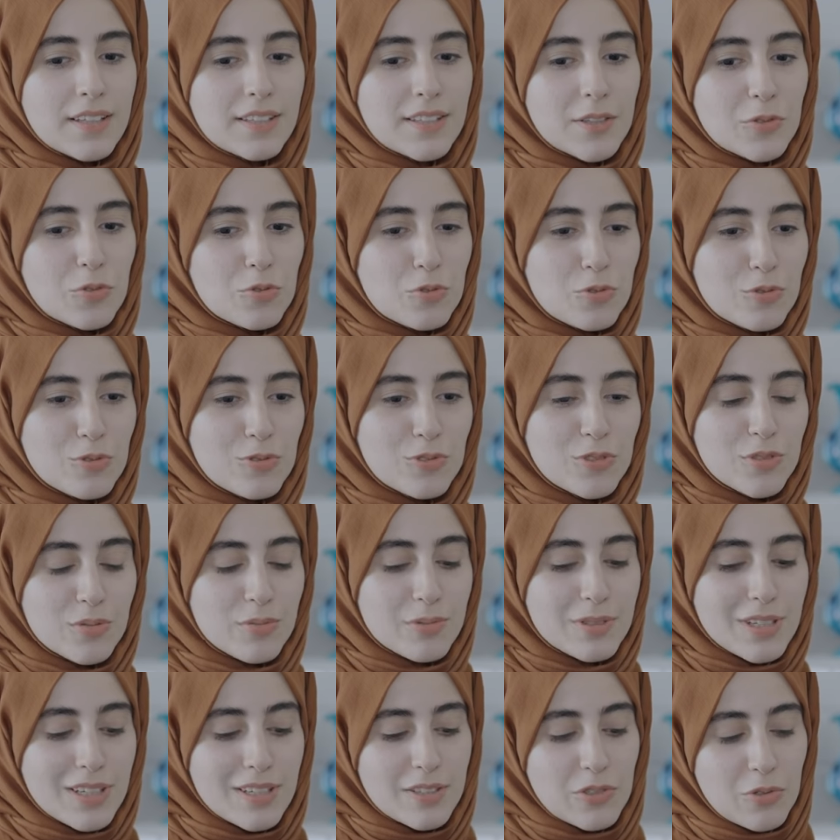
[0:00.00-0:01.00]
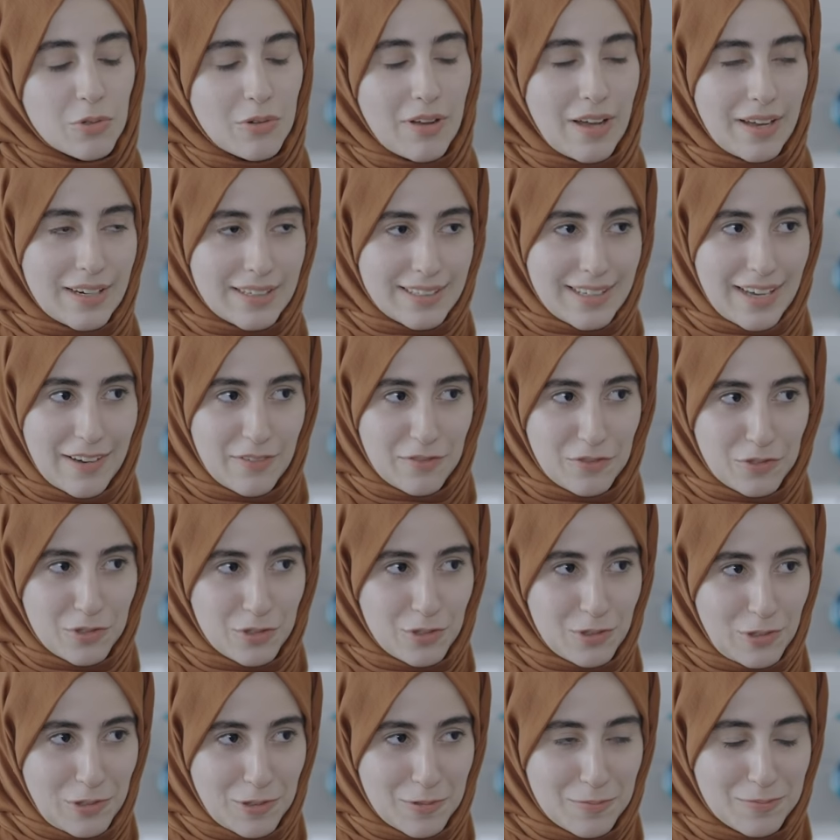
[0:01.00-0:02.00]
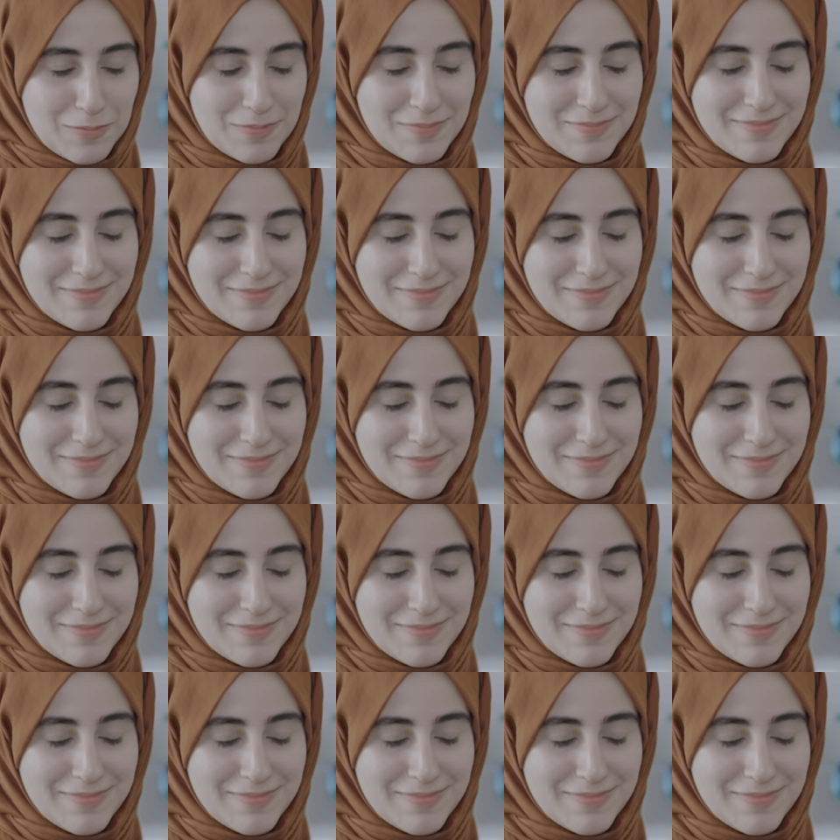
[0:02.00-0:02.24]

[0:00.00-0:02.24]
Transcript: Tek üzüldüğüm şey çok erken vuruldum.